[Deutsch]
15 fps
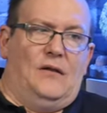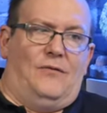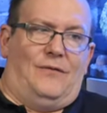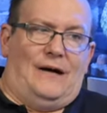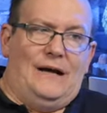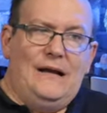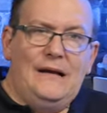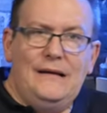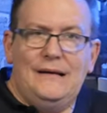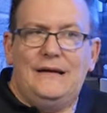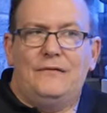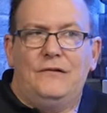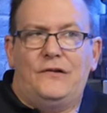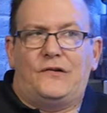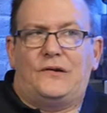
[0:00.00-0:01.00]
weil
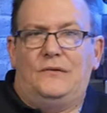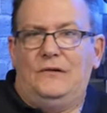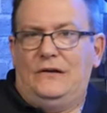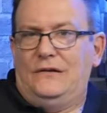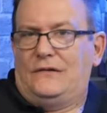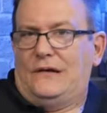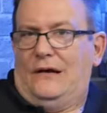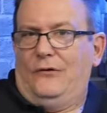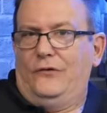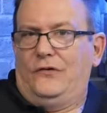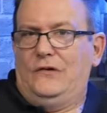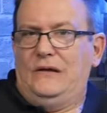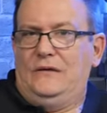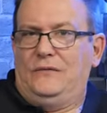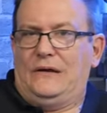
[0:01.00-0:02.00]
ihr wisst ja, wie das
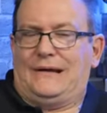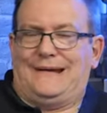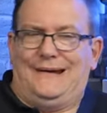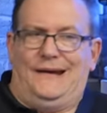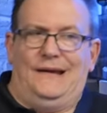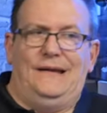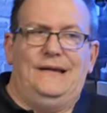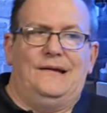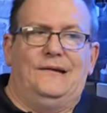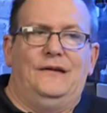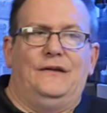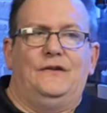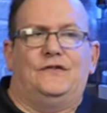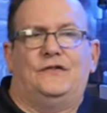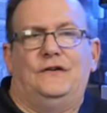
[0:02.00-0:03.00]
aussieht. Wir kennen ja
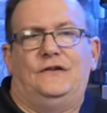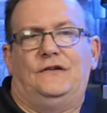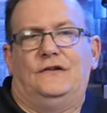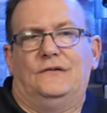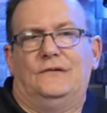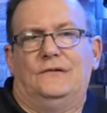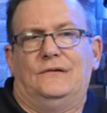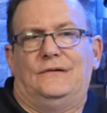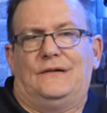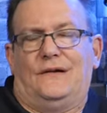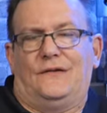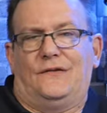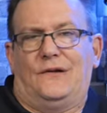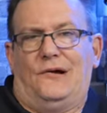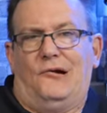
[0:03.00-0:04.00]
die Geschichte,
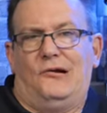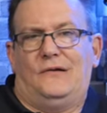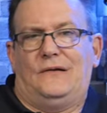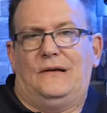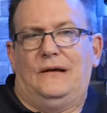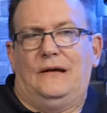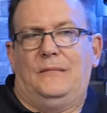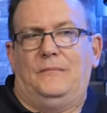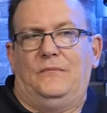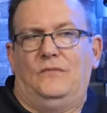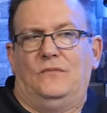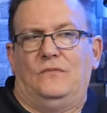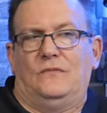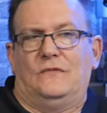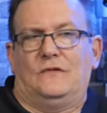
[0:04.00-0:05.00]
dass halt
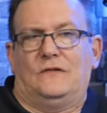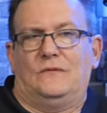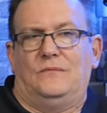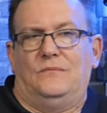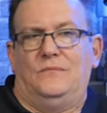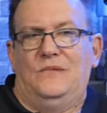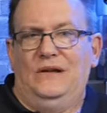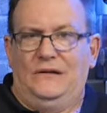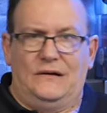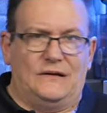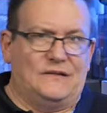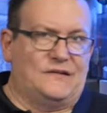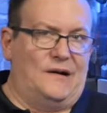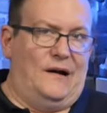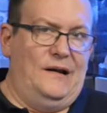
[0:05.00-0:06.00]
eben mit der
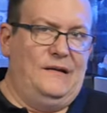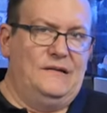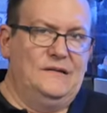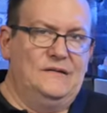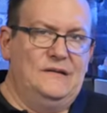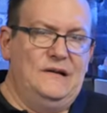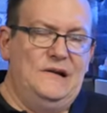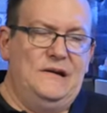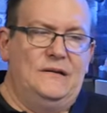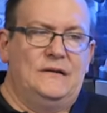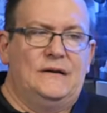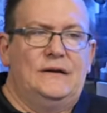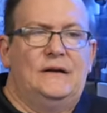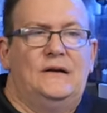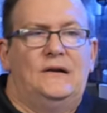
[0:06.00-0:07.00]
Zeit gesehen,
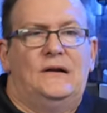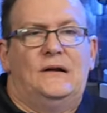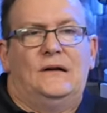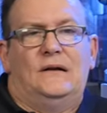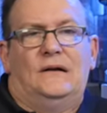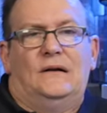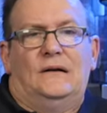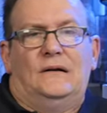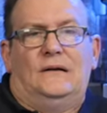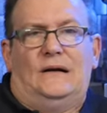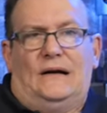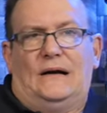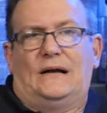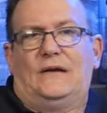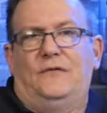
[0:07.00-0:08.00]

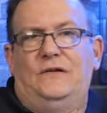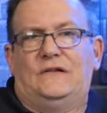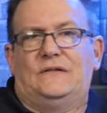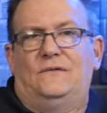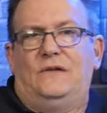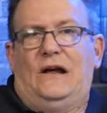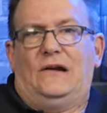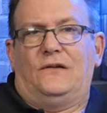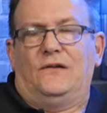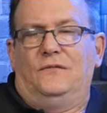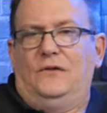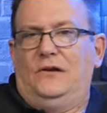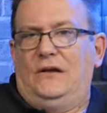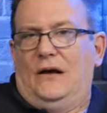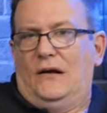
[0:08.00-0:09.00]
ja, gewisse Werte,
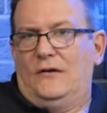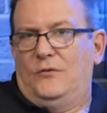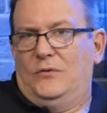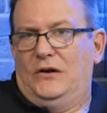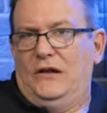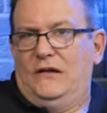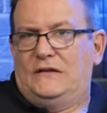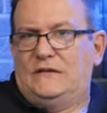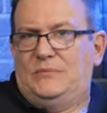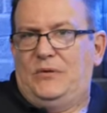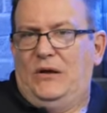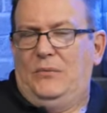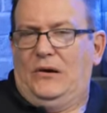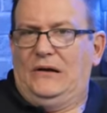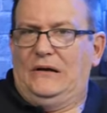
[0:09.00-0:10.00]
wenn die halt über eine
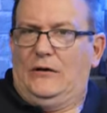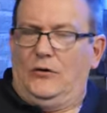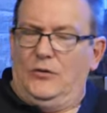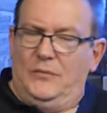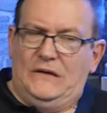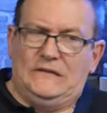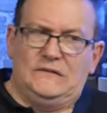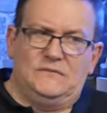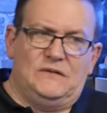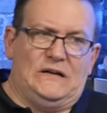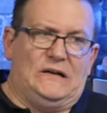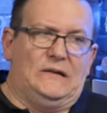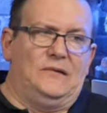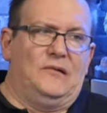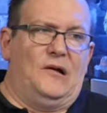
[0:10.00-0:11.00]
ECP mal genau gemessen
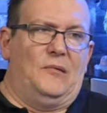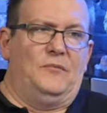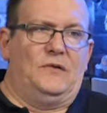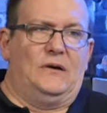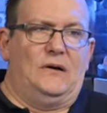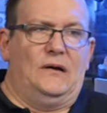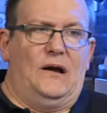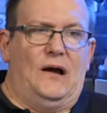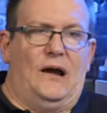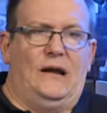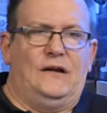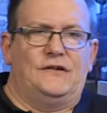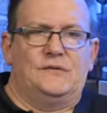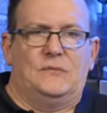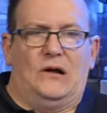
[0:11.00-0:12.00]
werden, haben wir ja
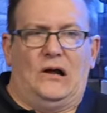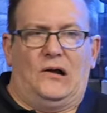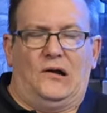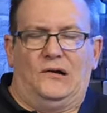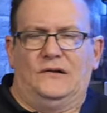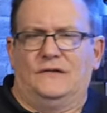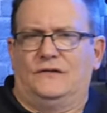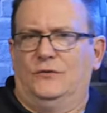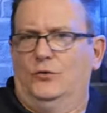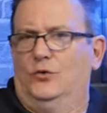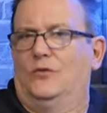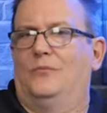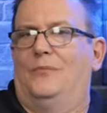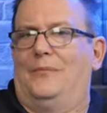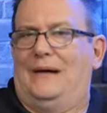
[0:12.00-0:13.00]
eigentlich immer erkannt, dass
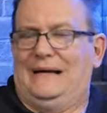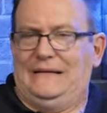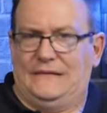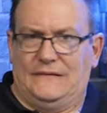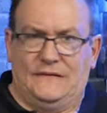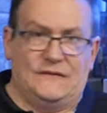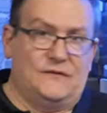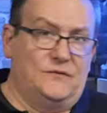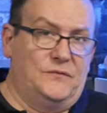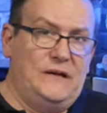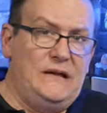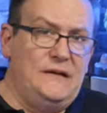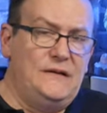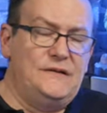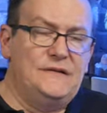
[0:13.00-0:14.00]
Jod meistens zu
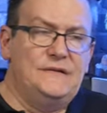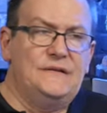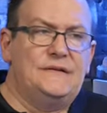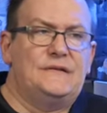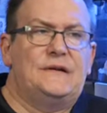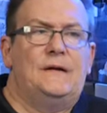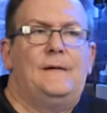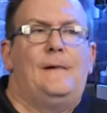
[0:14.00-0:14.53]
wenig ist.